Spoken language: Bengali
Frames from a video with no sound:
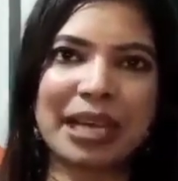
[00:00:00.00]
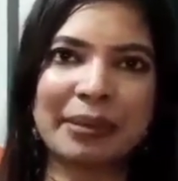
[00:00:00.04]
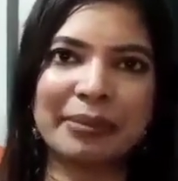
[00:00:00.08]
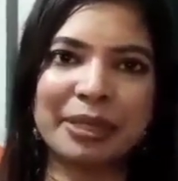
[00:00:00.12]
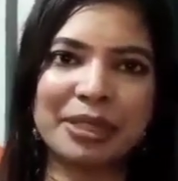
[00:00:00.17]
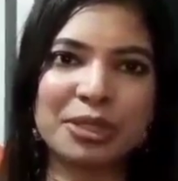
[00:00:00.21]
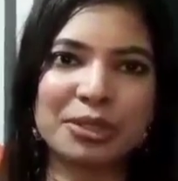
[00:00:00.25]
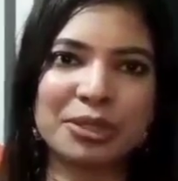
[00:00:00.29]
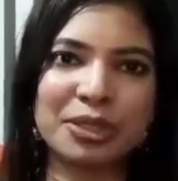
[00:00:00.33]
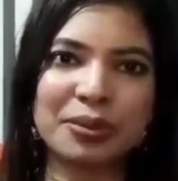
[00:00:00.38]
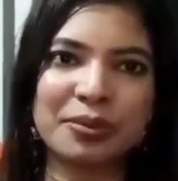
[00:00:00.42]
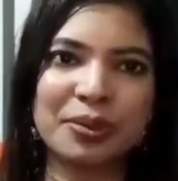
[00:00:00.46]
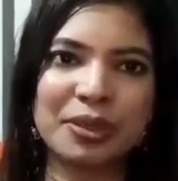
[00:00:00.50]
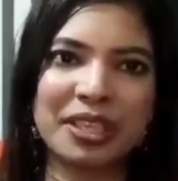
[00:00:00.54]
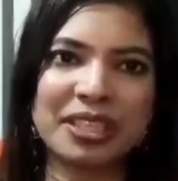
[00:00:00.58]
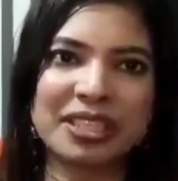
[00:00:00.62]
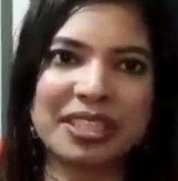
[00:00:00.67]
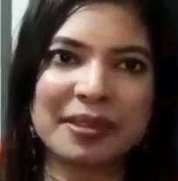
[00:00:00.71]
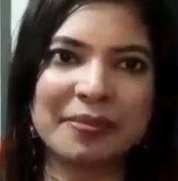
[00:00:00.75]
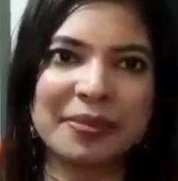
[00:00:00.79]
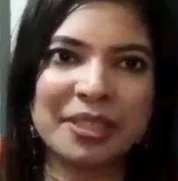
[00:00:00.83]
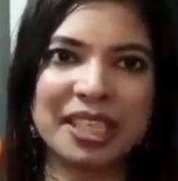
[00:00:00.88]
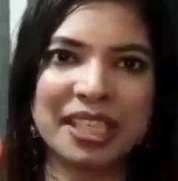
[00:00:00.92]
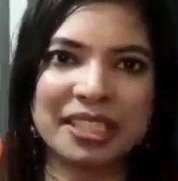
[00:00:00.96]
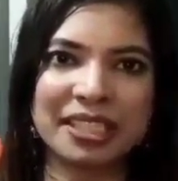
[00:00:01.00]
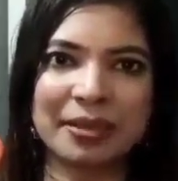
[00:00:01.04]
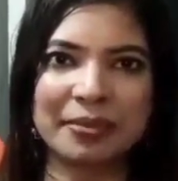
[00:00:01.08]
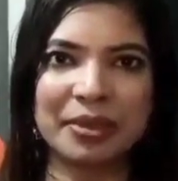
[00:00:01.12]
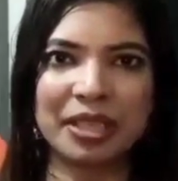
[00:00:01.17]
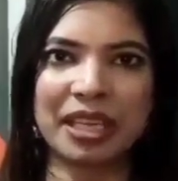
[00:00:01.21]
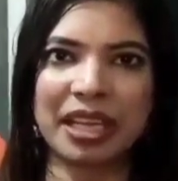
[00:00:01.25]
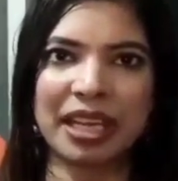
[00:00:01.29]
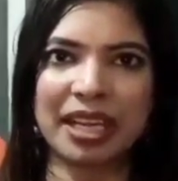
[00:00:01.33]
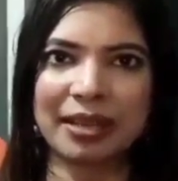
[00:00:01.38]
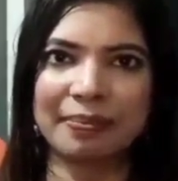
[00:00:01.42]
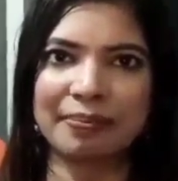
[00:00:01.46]
আমি যদি বলি যে মিডিয়াতে
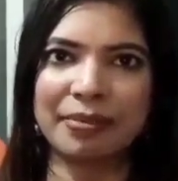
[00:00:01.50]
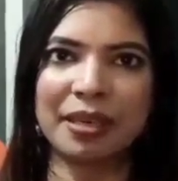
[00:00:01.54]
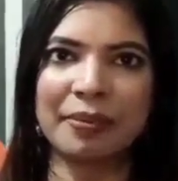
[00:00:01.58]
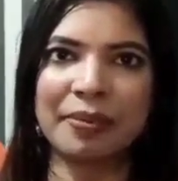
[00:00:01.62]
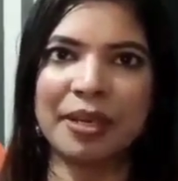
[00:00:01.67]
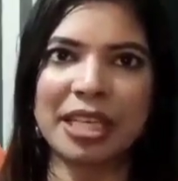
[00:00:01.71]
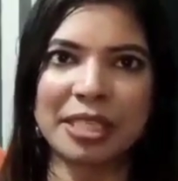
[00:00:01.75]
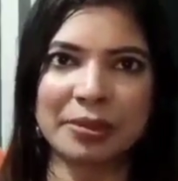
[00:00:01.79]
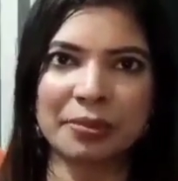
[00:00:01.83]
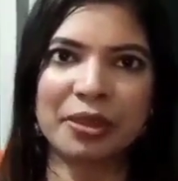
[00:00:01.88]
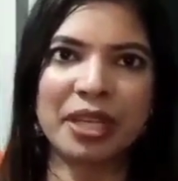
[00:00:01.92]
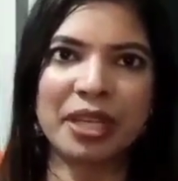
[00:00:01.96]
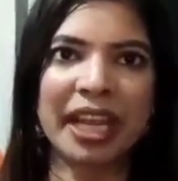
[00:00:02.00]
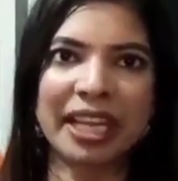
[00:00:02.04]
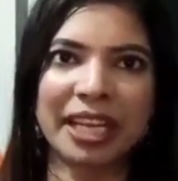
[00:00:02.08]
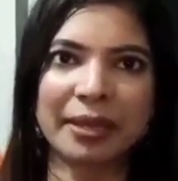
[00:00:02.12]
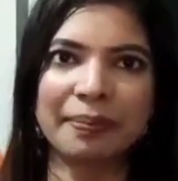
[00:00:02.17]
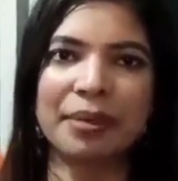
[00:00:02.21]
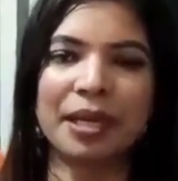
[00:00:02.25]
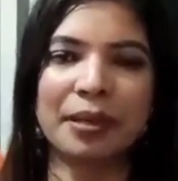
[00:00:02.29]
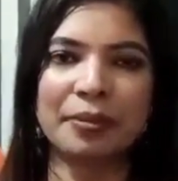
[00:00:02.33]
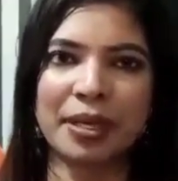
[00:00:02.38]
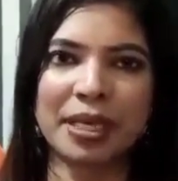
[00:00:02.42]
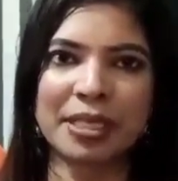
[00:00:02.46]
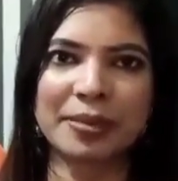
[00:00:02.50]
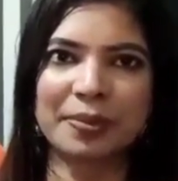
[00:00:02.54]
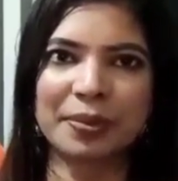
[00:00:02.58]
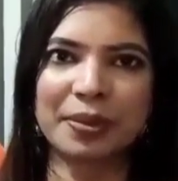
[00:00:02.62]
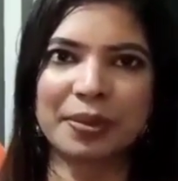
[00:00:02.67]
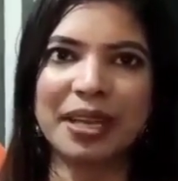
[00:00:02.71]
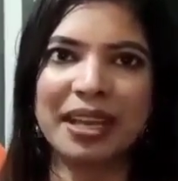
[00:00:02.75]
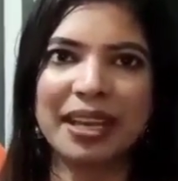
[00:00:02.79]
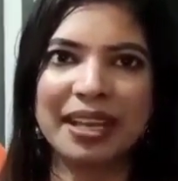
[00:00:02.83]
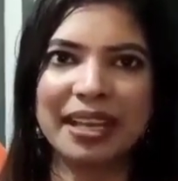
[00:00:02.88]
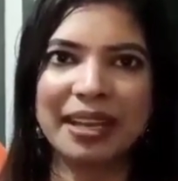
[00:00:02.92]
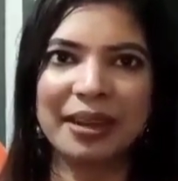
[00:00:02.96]
আমি খারাপ ভাবে আসবো নেগেটিভ ভাবে আসবো
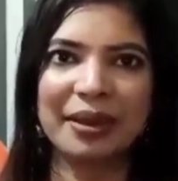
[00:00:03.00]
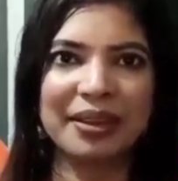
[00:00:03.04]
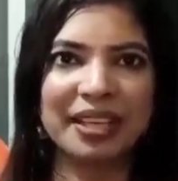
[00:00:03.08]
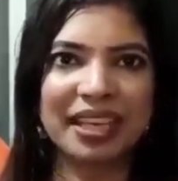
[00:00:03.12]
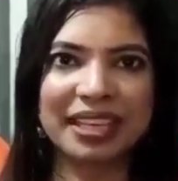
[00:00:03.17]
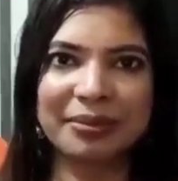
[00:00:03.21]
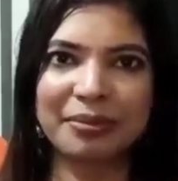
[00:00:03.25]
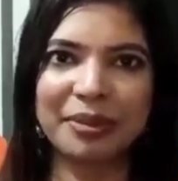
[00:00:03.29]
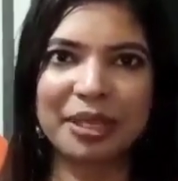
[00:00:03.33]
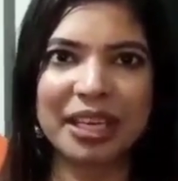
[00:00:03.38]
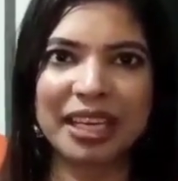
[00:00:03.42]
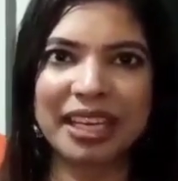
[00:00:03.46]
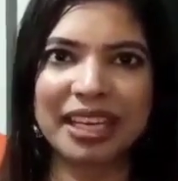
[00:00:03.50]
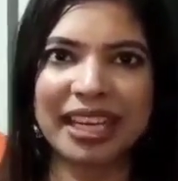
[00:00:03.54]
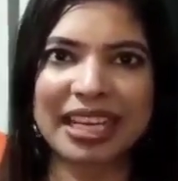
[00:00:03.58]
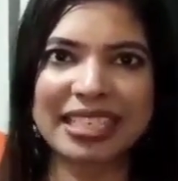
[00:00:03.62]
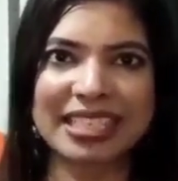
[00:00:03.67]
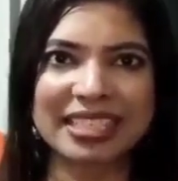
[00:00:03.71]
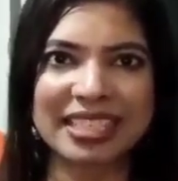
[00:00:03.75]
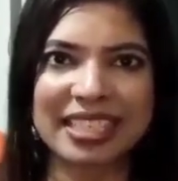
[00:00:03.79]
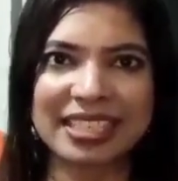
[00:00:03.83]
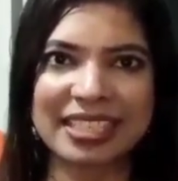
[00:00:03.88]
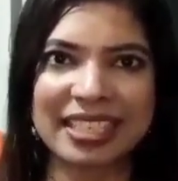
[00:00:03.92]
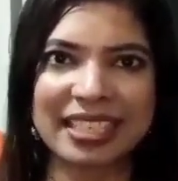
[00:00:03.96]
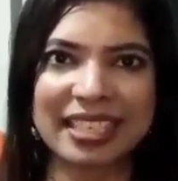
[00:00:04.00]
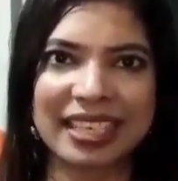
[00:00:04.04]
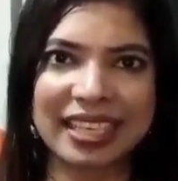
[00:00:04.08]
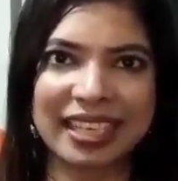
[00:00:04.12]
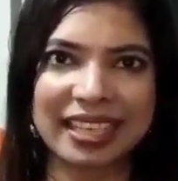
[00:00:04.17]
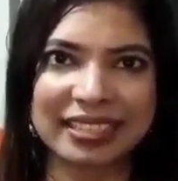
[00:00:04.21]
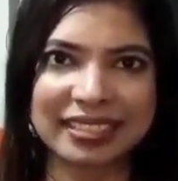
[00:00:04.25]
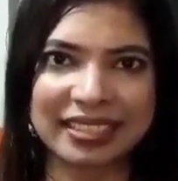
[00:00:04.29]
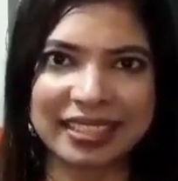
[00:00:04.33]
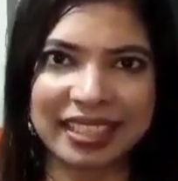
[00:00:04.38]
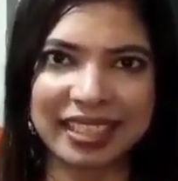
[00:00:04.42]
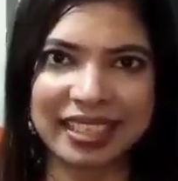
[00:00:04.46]
অনেক মডেলিং আছে না যারা
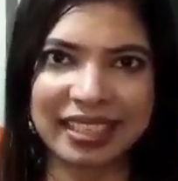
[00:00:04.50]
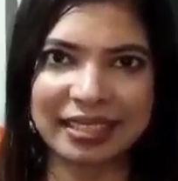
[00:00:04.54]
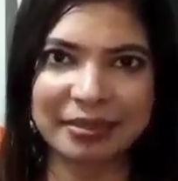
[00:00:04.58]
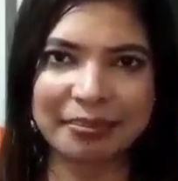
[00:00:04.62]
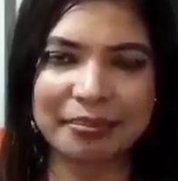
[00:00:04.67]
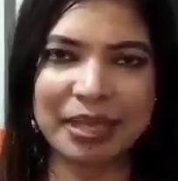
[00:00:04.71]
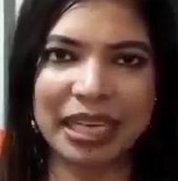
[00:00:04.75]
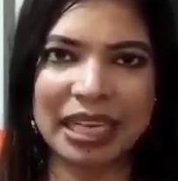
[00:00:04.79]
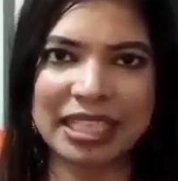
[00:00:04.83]
হ্যাঁ,